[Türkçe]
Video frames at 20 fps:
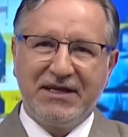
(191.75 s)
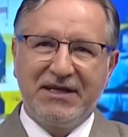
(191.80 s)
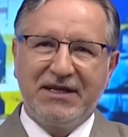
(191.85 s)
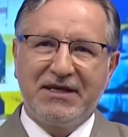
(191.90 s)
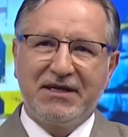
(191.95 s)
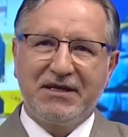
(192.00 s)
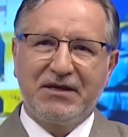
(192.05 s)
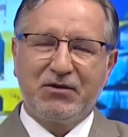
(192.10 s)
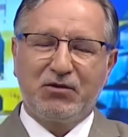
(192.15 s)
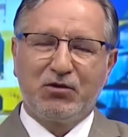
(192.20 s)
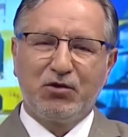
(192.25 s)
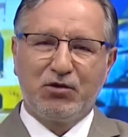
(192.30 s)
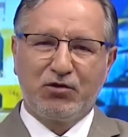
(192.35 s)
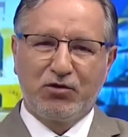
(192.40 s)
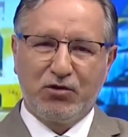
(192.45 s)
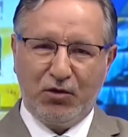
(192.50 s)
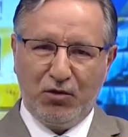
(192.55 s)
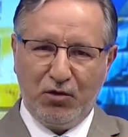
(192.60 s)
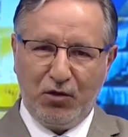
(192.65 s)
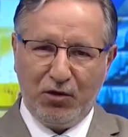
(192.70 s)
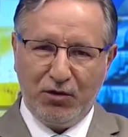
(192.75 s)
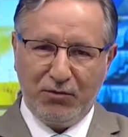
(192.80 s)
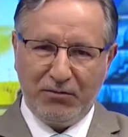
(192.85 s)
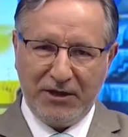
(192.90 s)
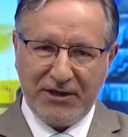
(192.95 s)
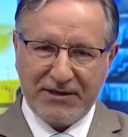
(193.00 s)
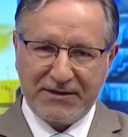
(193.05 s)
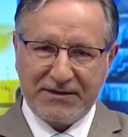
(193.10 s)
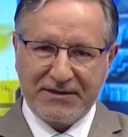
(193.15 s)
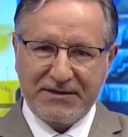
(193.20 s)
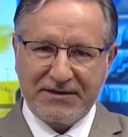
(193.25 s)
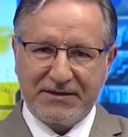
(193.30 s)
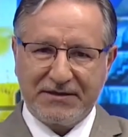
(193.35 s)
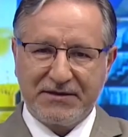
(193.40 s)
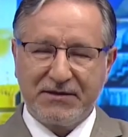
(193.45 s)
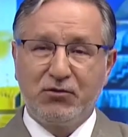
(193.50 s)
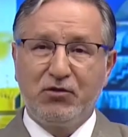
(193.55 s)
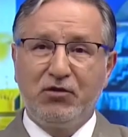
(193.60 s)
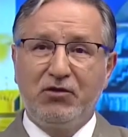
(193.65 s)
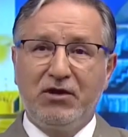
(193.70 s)
e, kültürlü olmaktır,
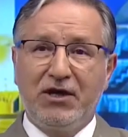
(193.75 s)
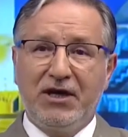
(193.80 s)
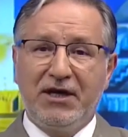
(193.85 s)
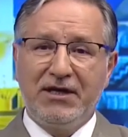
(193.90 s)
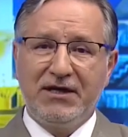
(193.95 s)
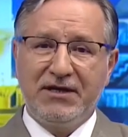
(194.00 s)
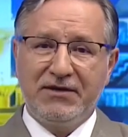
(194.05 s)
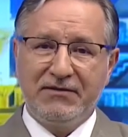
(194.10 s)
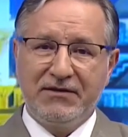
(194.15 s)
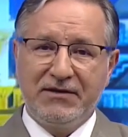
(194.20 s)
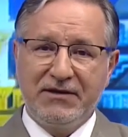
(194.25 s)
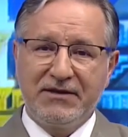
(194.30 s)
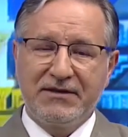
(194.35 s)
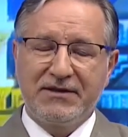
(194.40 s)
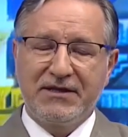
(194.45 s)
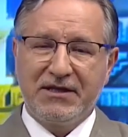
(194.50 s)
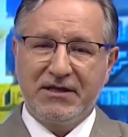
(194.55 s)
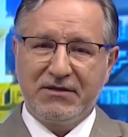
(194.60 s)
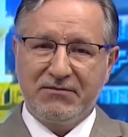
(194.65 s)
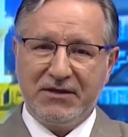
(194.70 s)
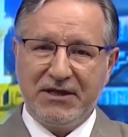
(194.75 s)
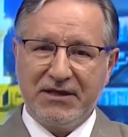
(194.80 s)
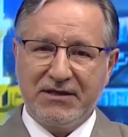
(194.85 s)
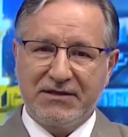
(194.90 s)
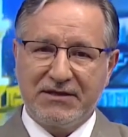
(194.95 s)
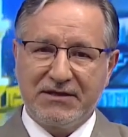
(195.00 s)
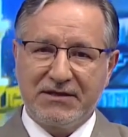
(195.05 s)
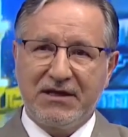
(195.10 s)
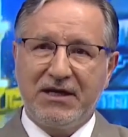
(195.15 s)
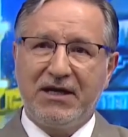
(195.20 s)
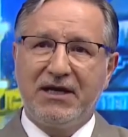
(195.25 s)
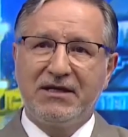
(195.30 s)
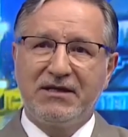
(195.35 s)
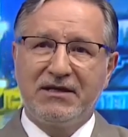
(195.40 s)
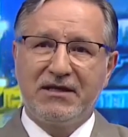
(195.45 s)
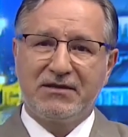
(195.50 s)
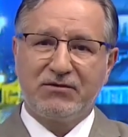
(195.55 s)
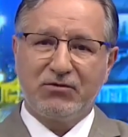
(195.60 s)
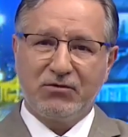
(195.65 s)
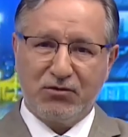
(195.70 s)
dünyayı tanımaktır,
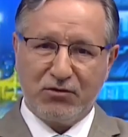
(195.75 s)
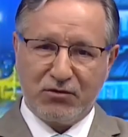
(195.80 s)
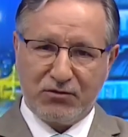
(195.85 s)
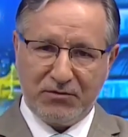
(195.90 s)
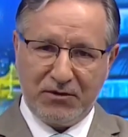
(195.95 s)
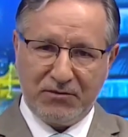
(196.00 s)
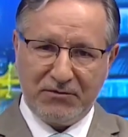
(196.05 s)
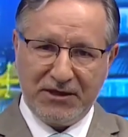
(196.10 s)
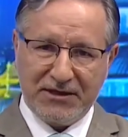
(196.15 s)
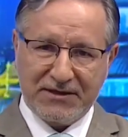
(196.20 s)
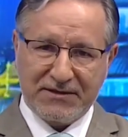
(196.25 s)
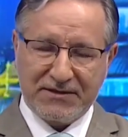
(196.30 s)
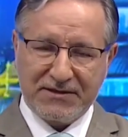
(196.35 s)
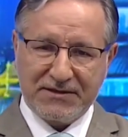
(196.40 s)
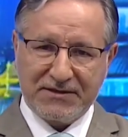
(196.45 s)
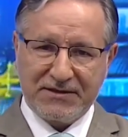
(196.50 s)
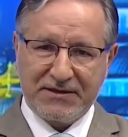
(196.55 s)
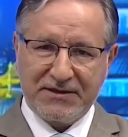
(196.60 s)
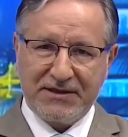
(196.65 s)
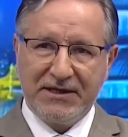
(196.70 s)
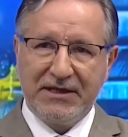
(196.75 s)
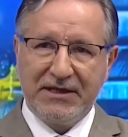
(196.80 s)
ahireti unutmamaktır.